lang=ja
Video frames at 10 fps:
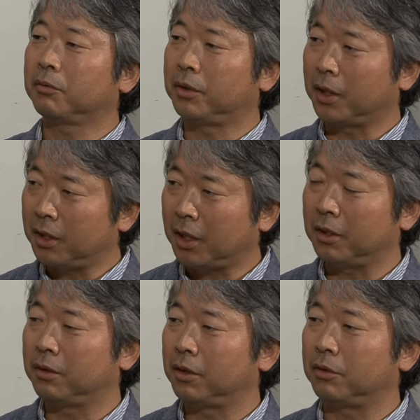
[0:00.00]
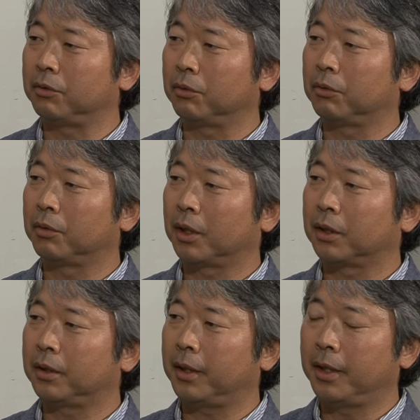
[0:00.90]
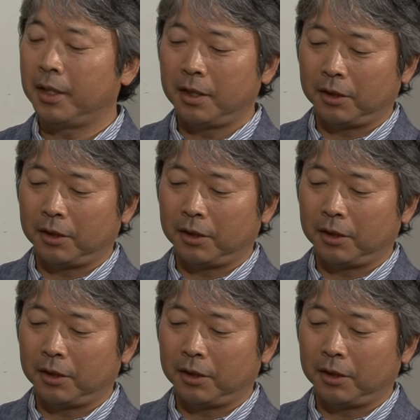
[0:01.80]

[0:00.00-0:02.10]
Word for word: くできないっていう状況があって、